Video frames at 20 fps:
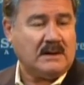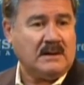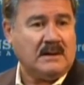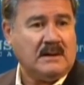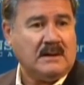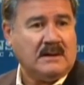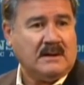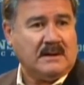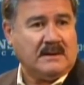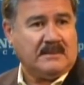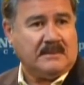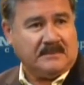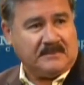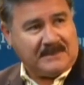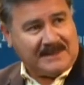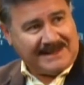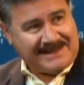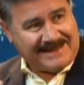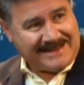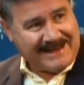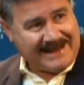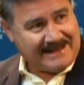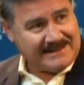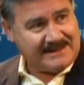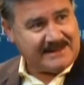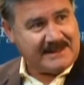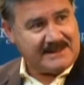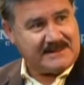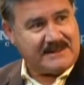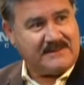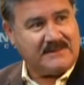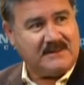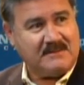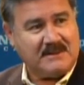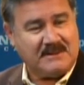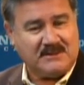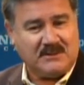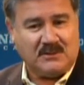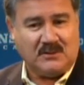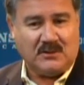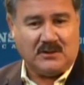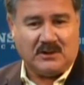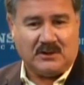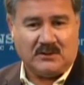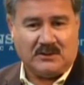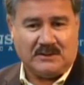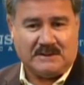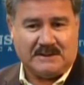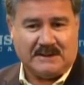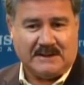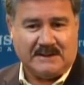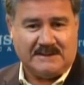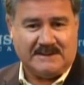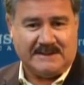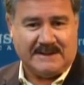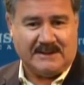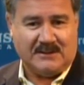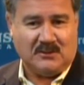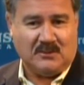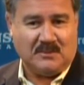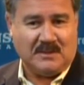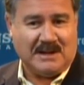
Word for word: mm, detrás de esa afirmación lo que nos está diciendo,